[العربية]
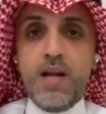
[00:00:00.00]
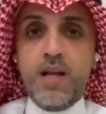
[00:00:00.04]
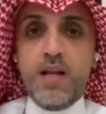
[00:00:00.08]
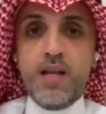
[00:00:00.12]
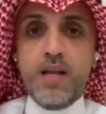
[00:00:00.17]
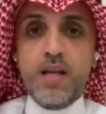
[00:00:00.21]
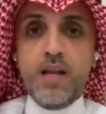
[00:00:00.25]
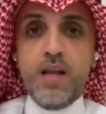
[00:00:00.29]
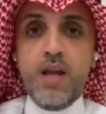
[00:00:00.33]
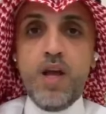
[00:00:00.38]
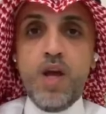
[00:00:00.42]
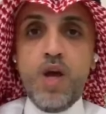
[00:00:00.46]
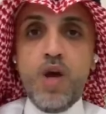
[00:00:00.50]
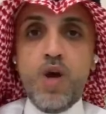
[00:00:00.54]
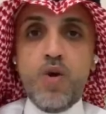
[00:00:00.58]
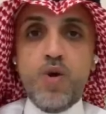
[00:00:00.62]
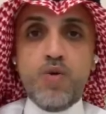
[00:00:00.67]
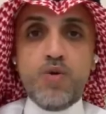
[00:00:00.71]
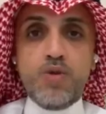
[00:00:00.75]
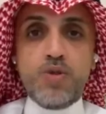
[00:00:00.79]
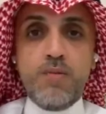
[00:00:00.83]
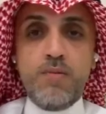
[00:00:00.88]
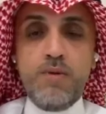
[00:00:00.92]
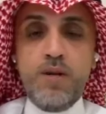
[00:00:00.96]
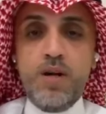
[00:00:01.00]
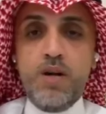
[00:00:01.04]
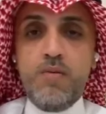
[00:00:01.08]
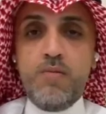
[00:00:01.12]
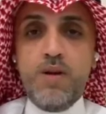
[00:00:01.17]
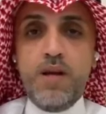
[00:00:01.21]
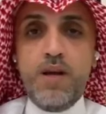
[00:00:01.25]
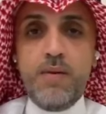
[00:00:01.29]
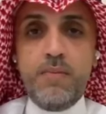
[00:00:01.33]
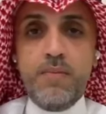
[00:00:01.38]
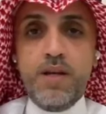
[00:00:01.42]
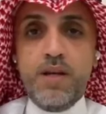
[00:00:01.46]
محليين
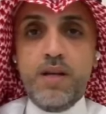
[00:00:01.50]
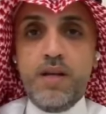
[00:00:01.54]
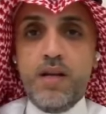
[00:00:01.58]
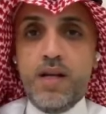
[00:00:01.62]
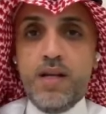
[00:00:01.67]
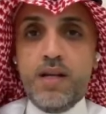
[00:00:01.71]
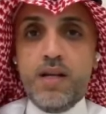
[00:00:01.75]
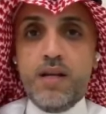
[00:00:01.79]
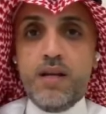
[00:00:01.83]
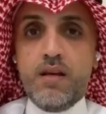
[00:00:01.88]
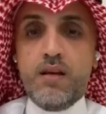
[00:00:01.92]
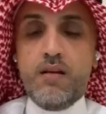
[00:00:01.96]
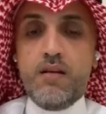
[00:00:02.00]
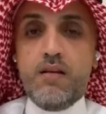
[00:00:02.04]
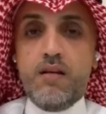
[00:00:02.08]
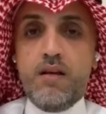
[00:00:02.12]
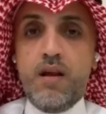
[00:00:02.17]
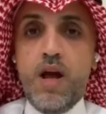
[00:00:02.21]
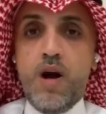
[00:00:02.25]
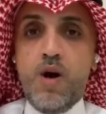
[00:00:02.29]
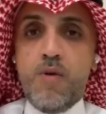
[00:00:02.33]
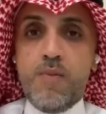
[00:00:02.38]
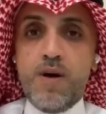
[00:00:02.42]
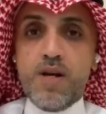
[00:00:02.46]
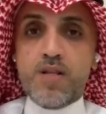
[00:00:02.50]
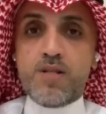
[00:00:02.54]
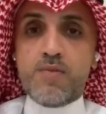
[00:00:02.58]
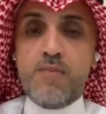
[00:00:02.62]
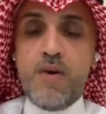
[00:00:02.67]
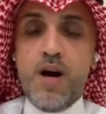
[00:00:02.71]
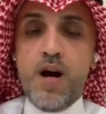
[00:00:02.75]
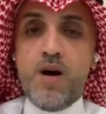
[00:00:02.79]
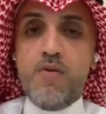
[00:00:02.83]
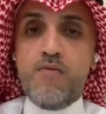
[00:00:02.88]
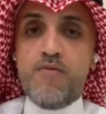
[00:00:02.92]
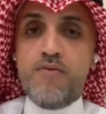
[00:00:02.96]
وجميعهم لاعبين يعني لهم
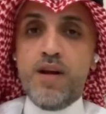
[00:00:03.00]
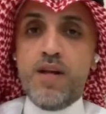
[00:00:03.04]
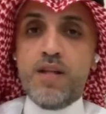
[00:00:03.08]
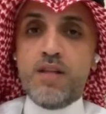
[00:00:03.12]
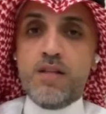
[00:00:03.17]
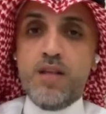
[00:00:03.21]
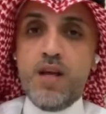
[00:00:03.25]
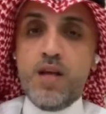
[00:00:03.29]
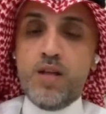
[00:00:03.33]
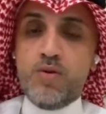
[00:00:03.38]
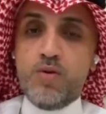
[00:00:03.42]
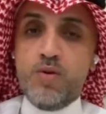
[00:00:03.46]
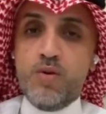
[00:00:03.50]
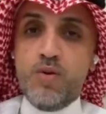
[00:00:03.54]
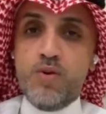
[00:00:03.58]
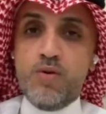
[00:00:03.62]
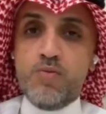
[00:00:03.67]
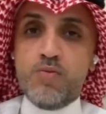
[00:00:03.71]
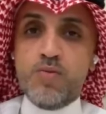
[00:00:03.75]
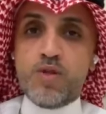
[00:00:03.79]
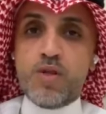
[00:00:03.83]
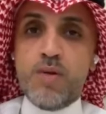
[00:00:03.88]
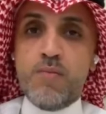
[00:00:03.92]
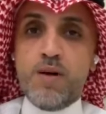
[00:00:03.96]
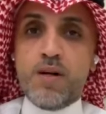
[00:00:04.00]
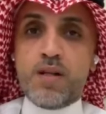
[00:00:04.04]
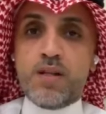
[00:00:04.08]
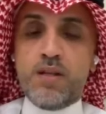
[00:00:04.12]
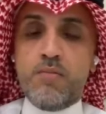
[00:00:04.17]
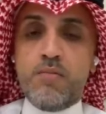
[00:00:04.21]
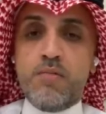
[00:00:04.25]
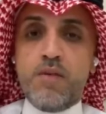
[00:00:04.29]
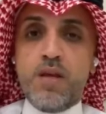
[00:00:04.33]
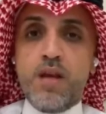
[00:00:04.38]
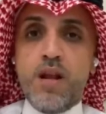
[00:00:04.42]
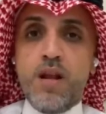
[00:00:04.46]
اسمائهم في انديتهم وسبق
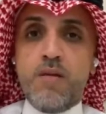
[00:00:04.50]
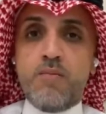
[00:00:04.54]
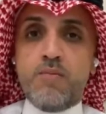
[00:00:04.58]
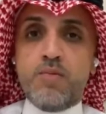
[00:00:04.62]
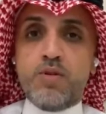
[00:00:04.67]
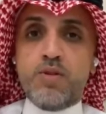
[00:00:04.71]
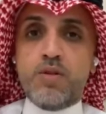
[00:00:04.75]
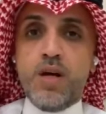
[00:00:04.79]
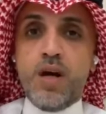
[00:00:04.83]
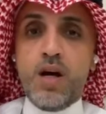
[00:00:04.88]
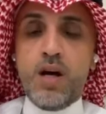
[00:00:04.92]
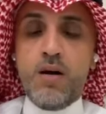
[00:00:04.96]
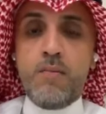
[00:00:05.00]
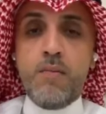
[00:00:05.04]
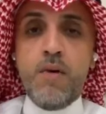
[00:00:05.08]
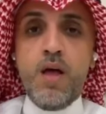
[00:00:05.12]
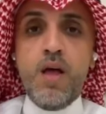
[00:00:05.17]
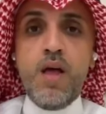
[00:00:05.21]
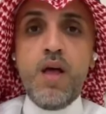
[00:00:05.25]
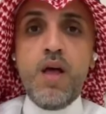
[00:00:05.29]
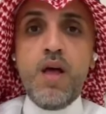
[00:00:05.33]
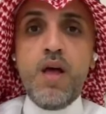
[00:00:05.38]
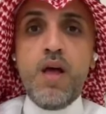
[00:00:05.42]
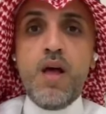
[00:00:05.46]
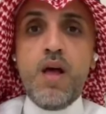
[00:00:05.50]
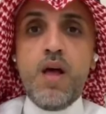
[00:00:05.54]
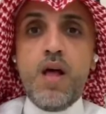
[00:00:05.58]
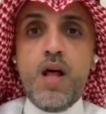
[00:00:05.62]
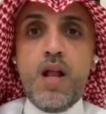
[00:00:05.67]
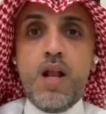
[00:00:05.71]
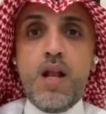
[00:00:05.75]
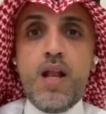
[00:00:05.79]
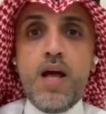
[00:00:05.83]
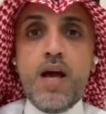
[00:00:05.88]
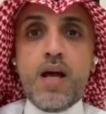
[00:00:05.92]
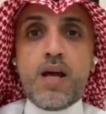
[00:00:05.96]
تمثيل المنتخب
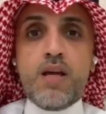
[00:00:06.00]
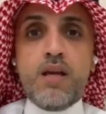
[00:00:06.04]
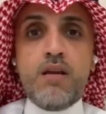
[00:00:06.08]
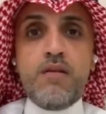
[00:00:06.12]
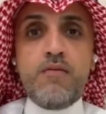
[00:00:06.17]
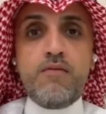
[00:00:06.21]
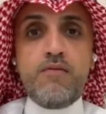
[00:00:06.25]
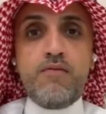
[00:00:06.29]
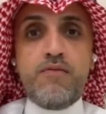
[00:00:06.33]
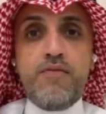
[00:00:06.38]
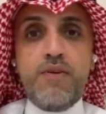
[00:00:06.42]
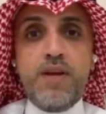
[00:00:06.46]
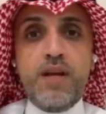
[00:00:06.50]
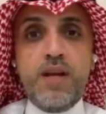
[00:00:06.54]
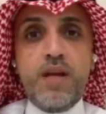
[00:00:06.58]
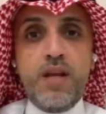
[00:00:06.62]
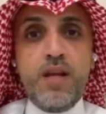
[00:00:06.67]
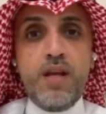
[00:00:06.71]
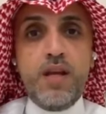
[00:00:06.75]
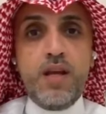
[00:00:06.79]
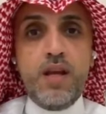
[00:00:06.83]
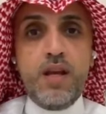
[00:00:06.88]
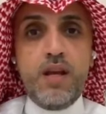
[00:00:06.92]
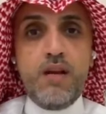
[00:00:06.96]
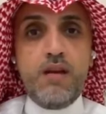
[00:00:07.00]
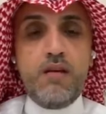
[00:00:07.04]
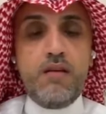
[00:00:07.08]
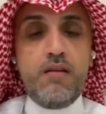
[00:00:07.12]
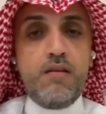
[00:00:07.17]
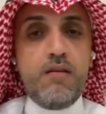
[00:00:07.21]
لكن فنيا